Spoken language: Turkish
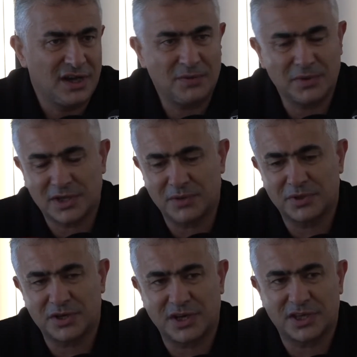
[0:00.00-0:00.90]
Ama
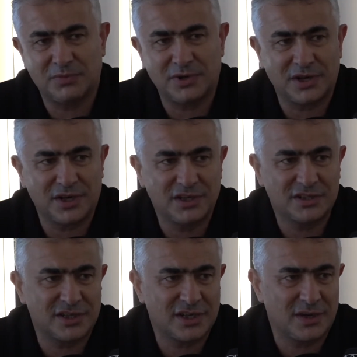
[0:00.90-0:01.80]
tabii ki rakibin
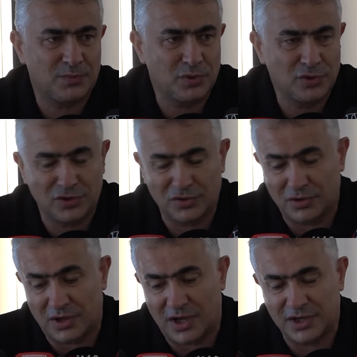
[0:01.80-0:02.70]
analizleri yapılıyor.
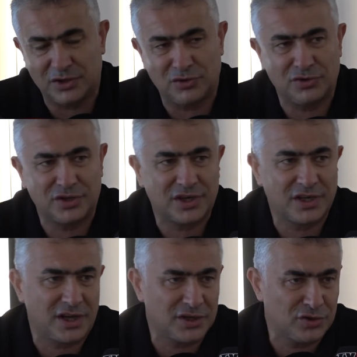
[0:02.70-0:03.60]
Hangi yönleri
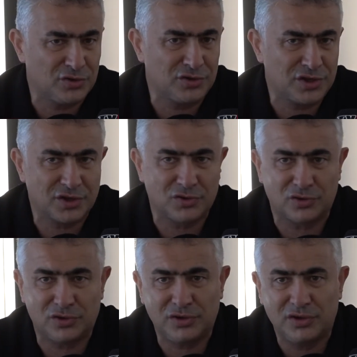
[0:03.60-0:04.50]
iyi, hangi yönleri
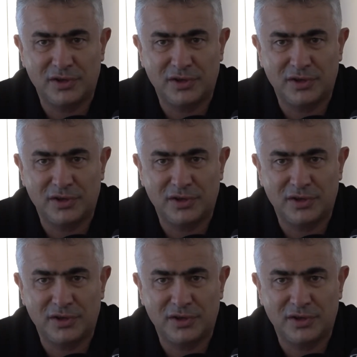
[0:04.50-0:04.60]
kötü.